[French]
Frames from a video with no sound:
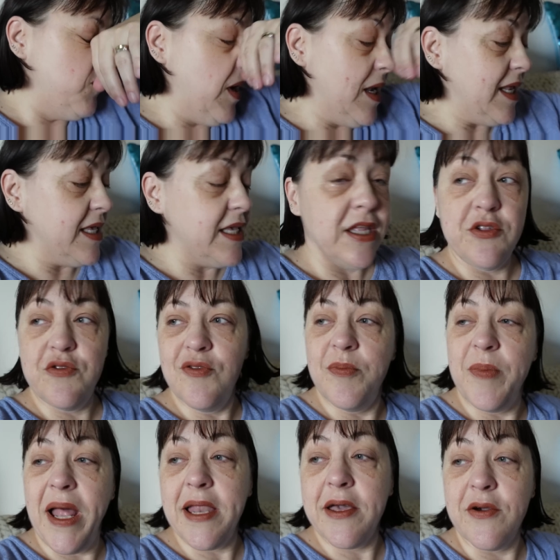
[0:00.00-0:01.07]
balayer tout le
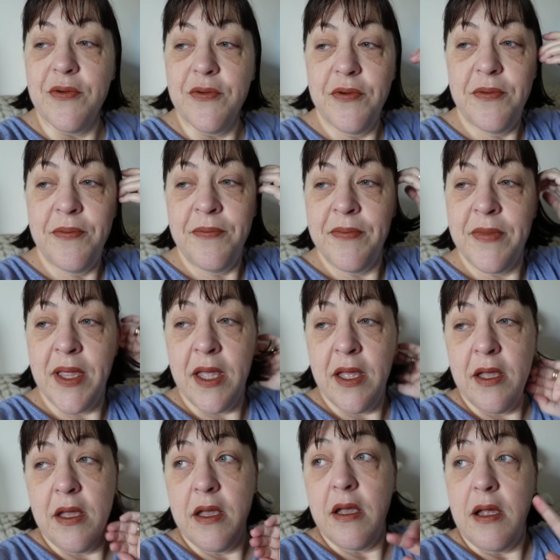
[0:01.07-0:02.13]
balcon,
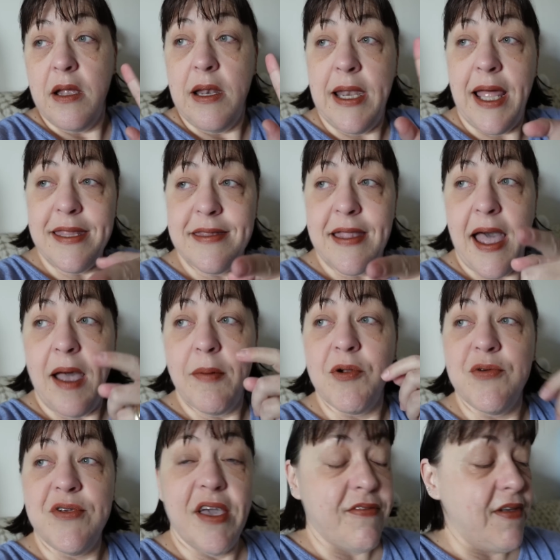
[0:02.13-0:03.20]
la
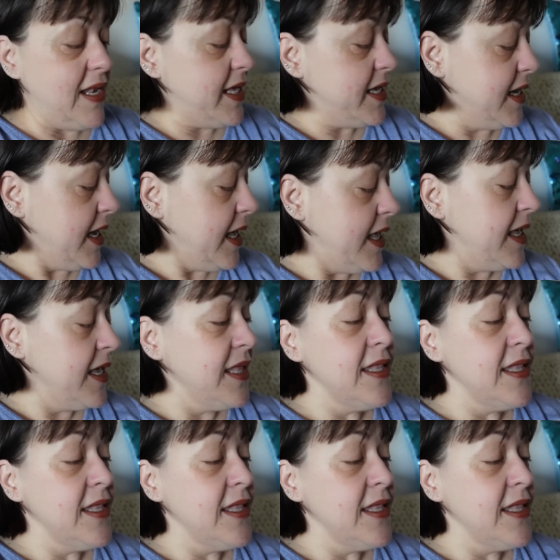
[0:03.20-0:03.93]
table où il y avait les graines,